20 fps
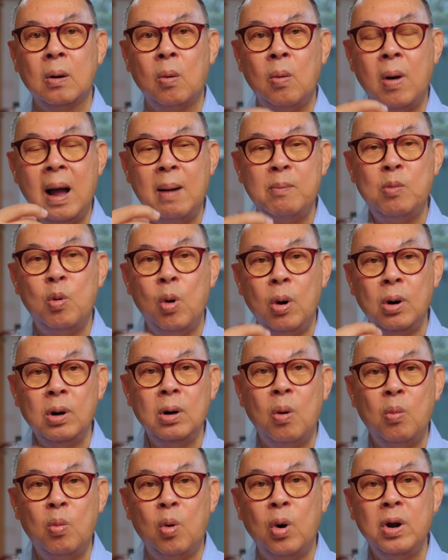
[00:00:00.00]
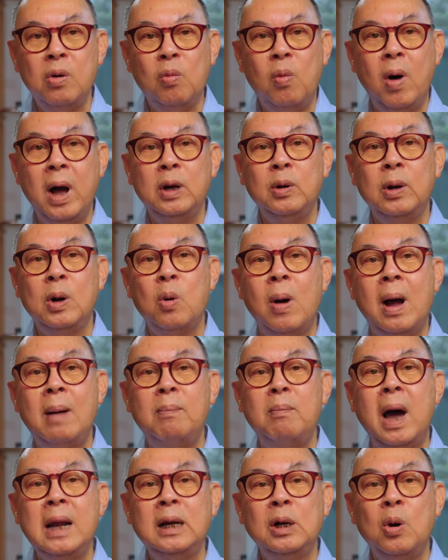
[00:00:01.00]
ความห่วงกังวลว่าด้วยความ
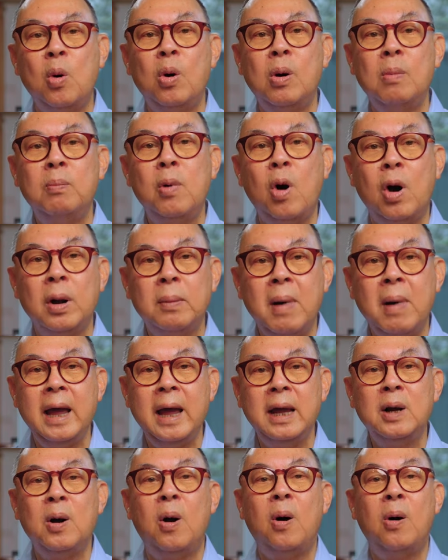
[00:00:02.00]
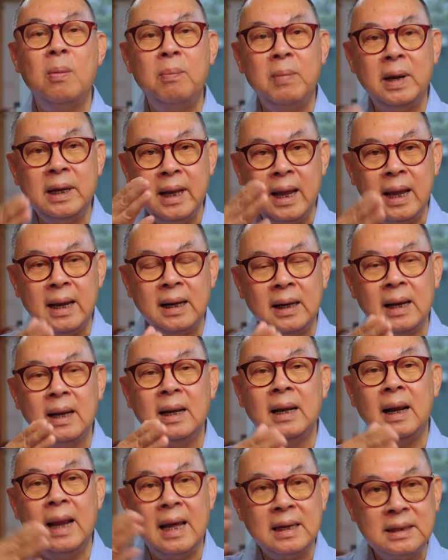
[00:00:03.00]
มั่นคงปลอดยของประเทศ
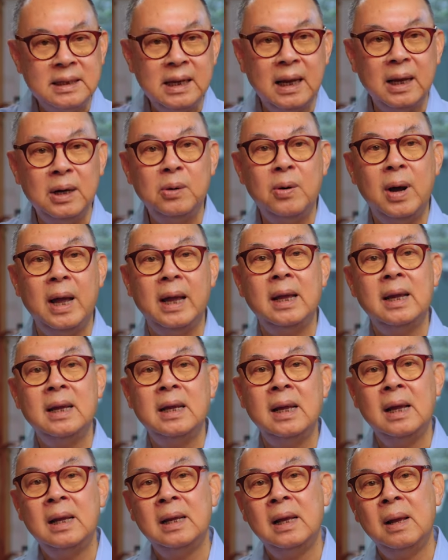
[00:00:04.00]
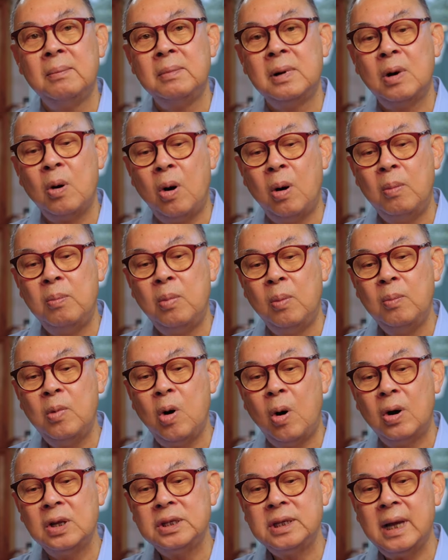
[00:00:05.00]
รัสเซียด้วยขอผม
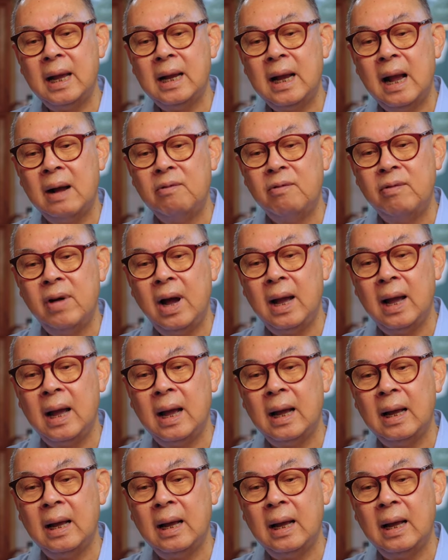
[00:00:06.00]
ขอใช้คำว่า